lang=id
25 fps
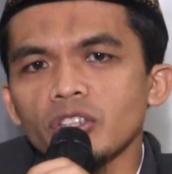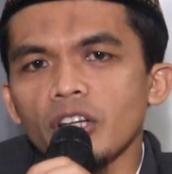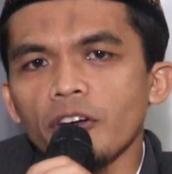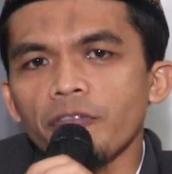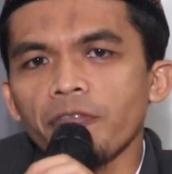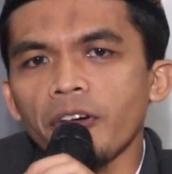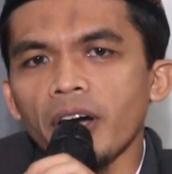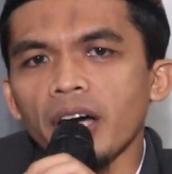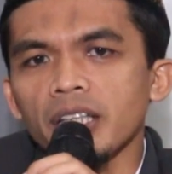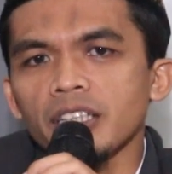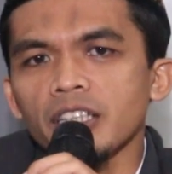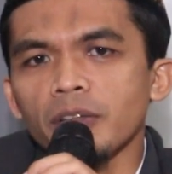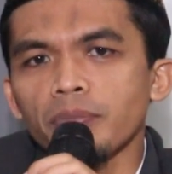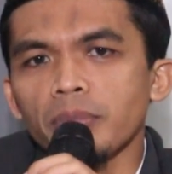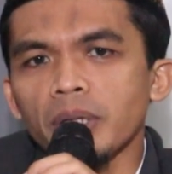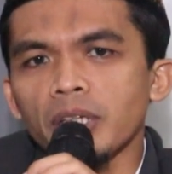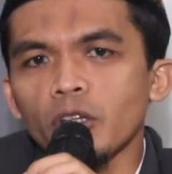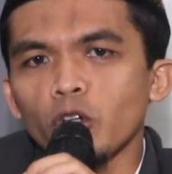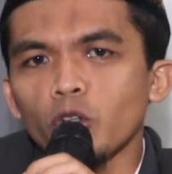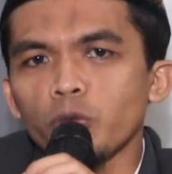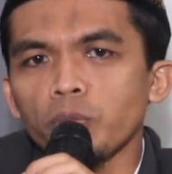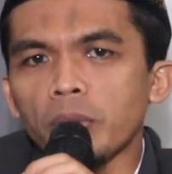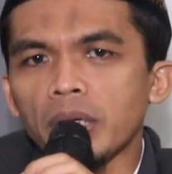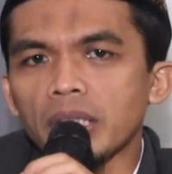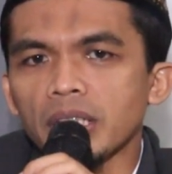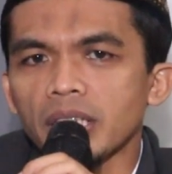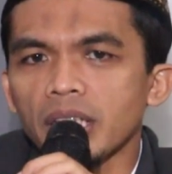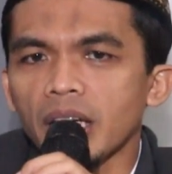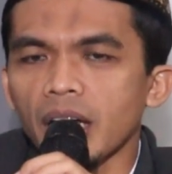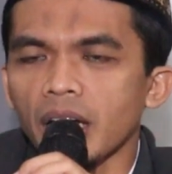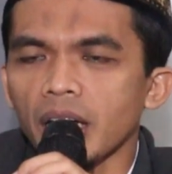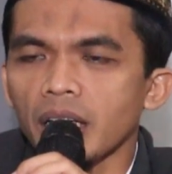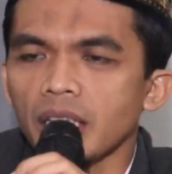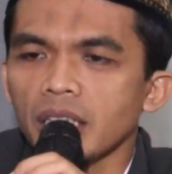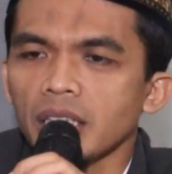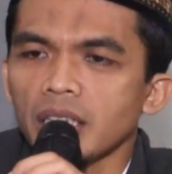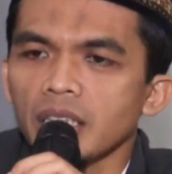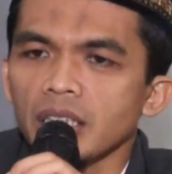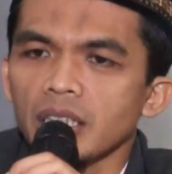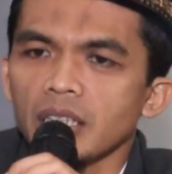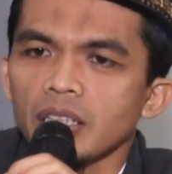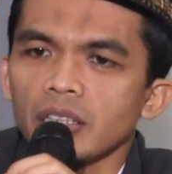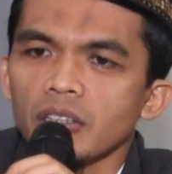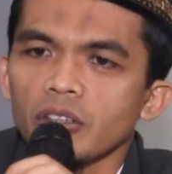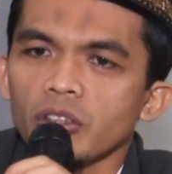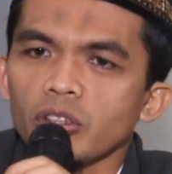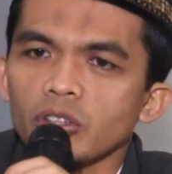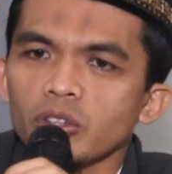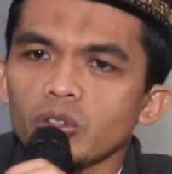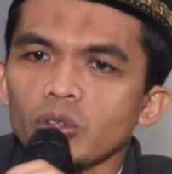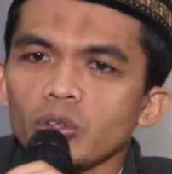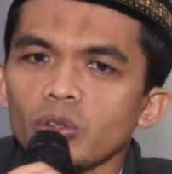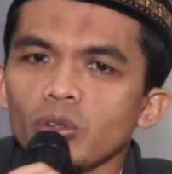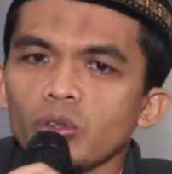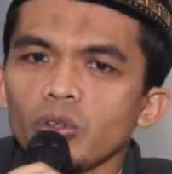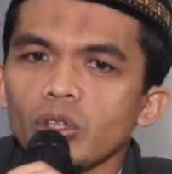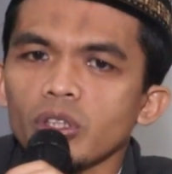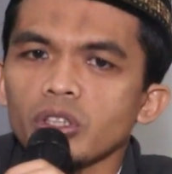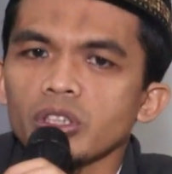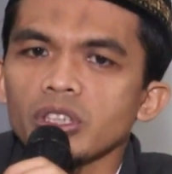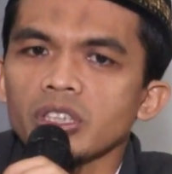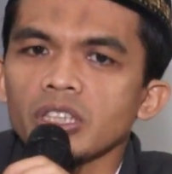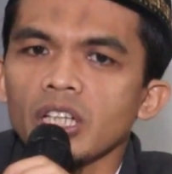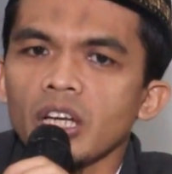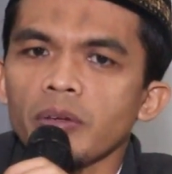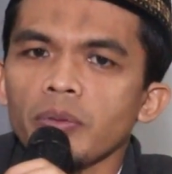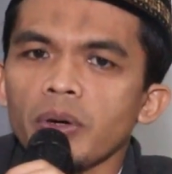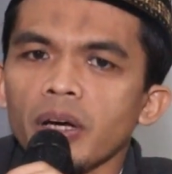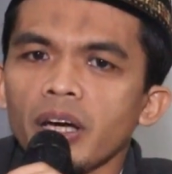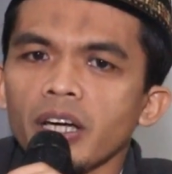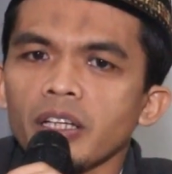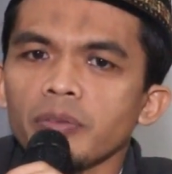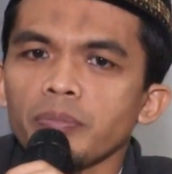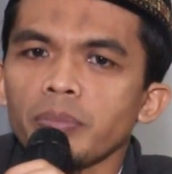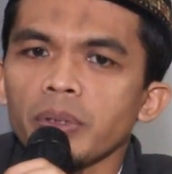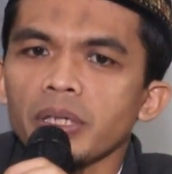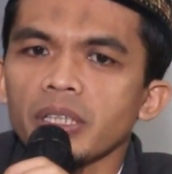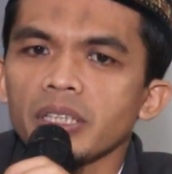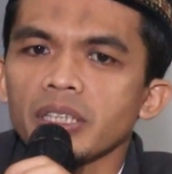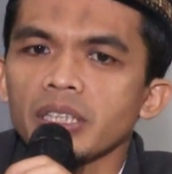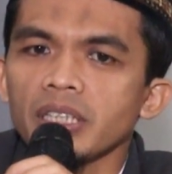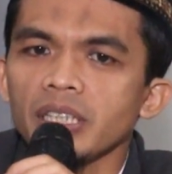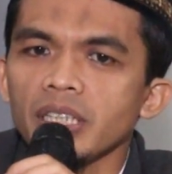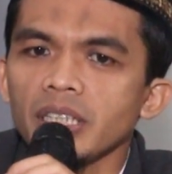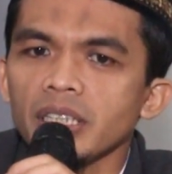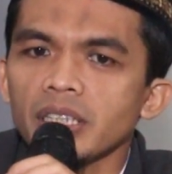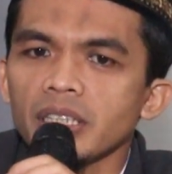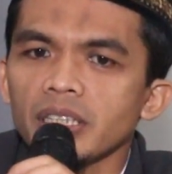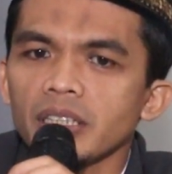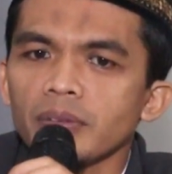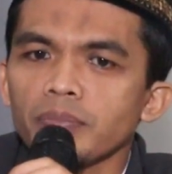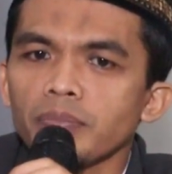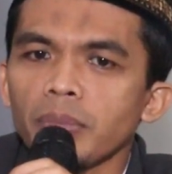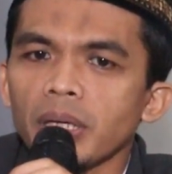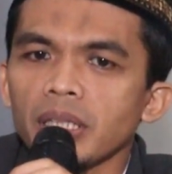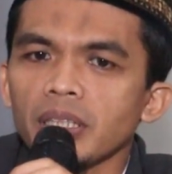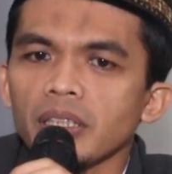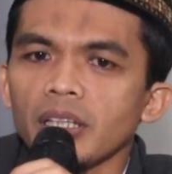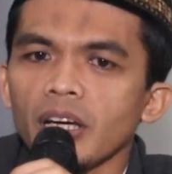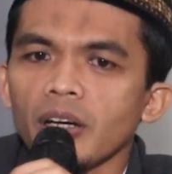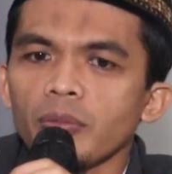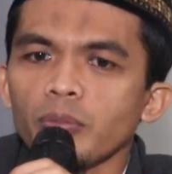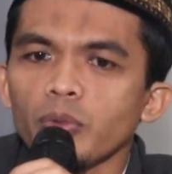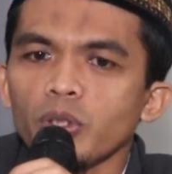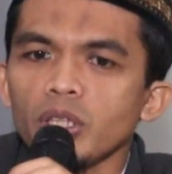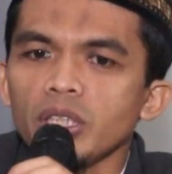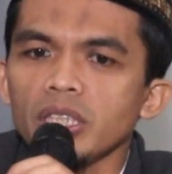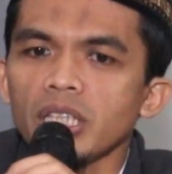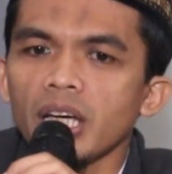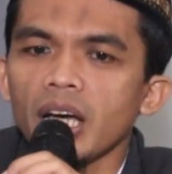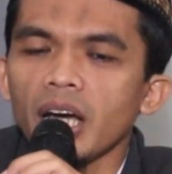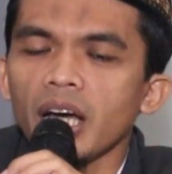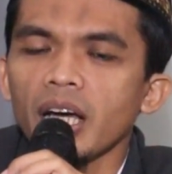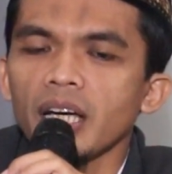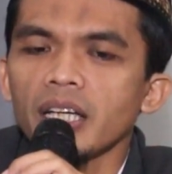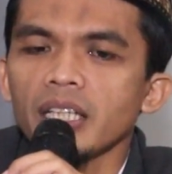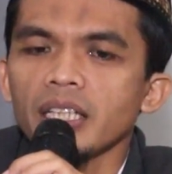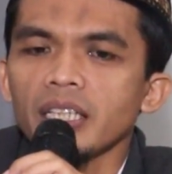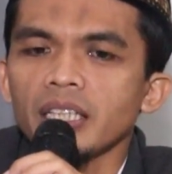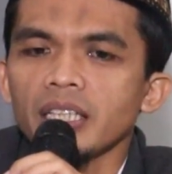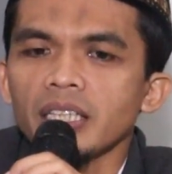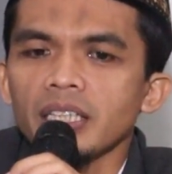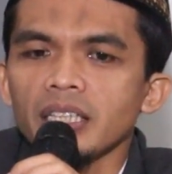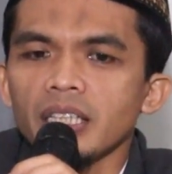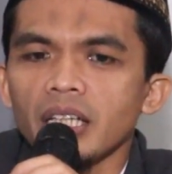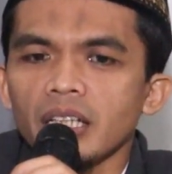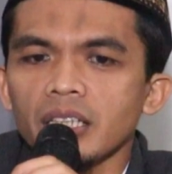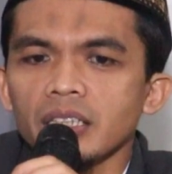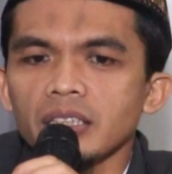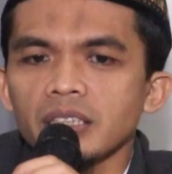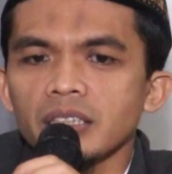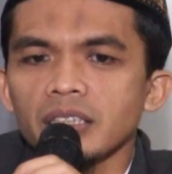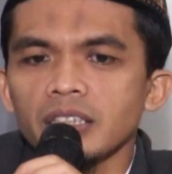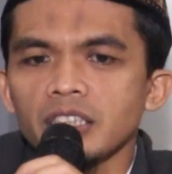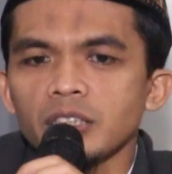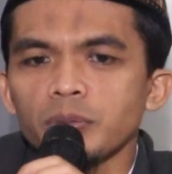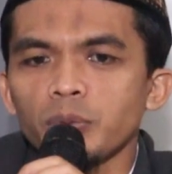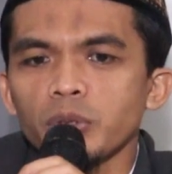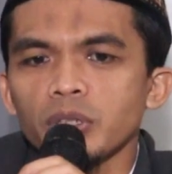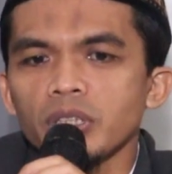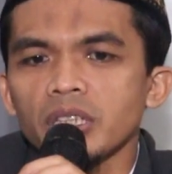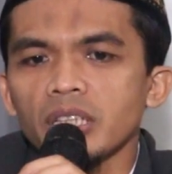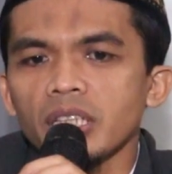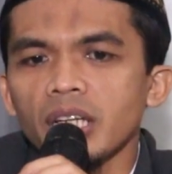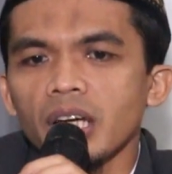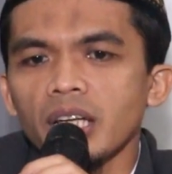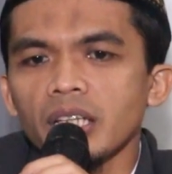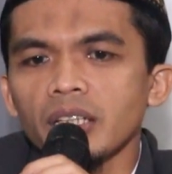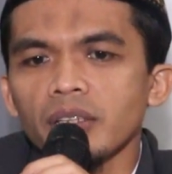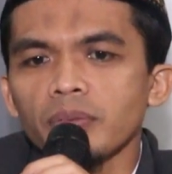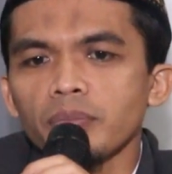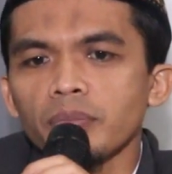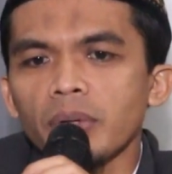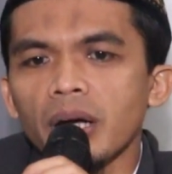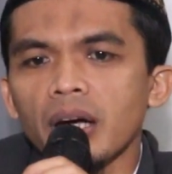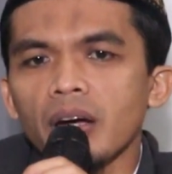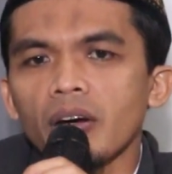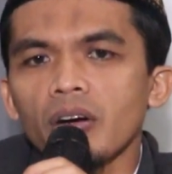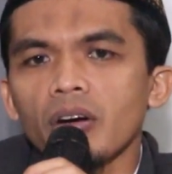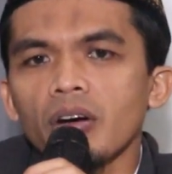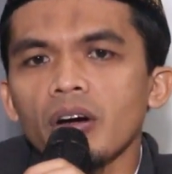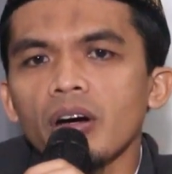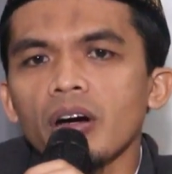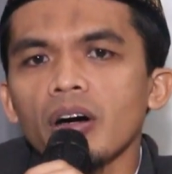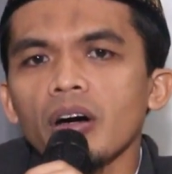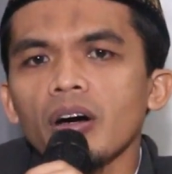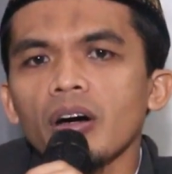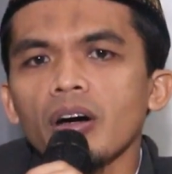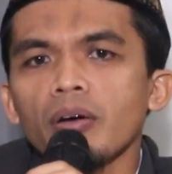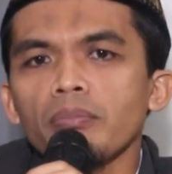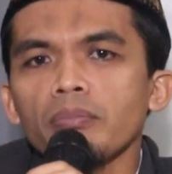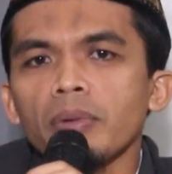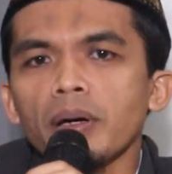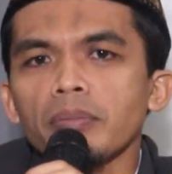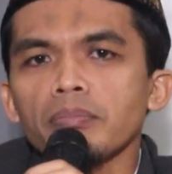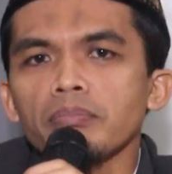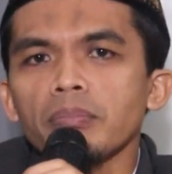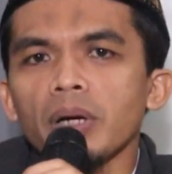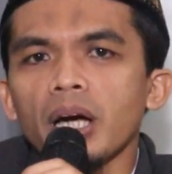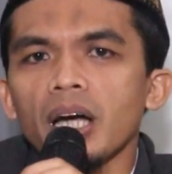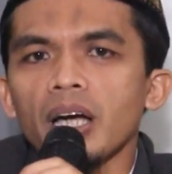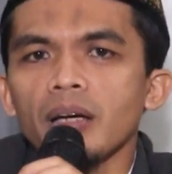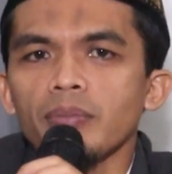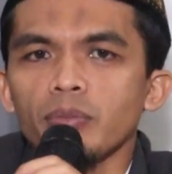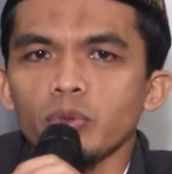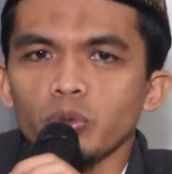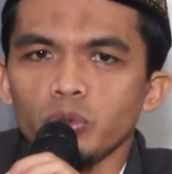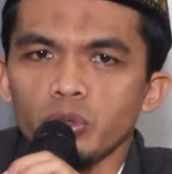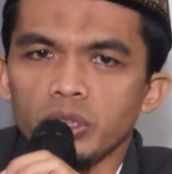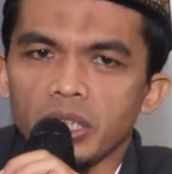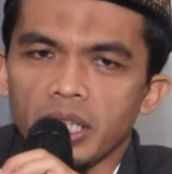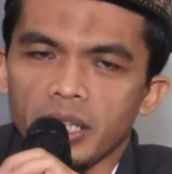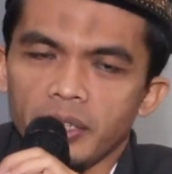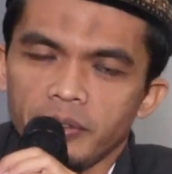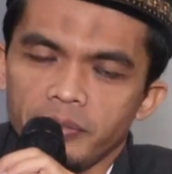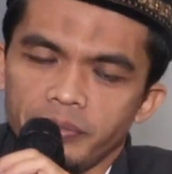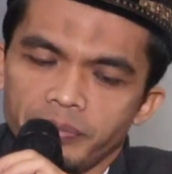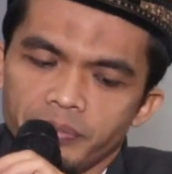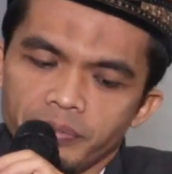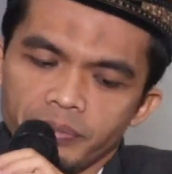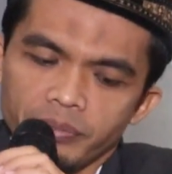syafaat kepada umatnya Rasulullah SAW akan berdiri di tempat yang mulia yang disebut dengan maqam mahmudah